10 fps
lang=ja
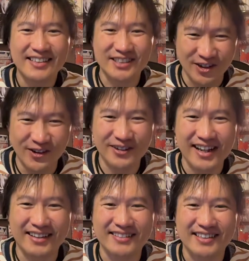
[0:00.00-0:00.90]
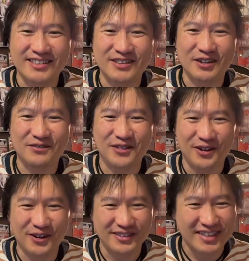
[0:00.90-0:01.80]
そうなんですよ。
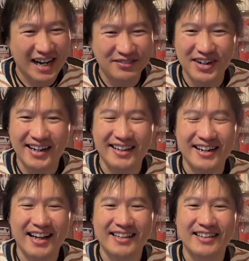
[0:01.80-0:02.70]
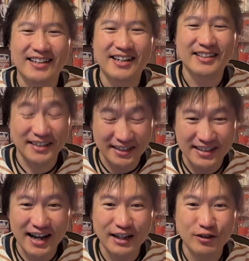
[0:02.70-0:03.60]
もうたまらない。
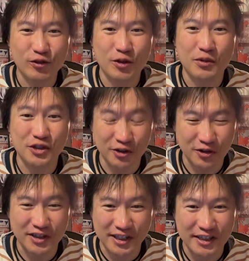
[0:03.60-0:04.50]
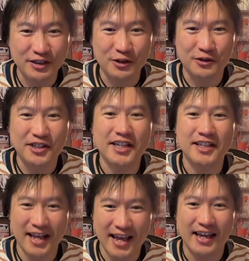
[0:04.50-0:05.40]
ギターの音もちょっと金属的
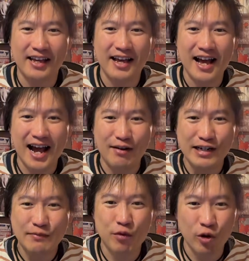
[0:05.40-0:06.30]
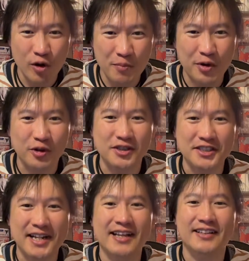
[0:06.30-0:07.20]
で、あまりポロンポロンし
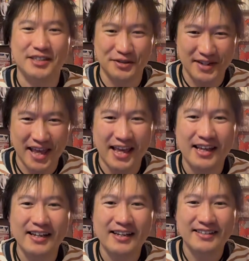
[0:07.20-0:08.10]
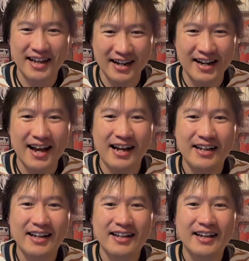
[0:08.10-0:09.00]
てないんですよね。だから、
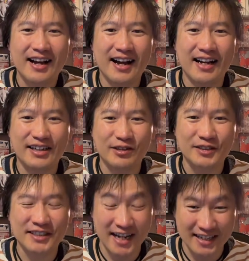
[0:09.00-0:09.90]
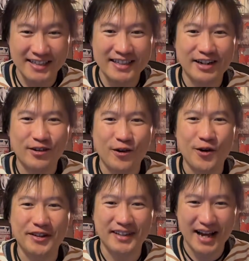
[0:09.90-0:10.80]
あの、シャキーラの
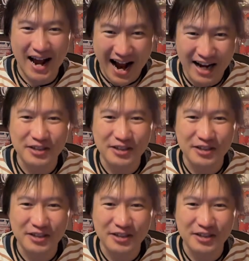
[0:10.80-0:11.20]
声に合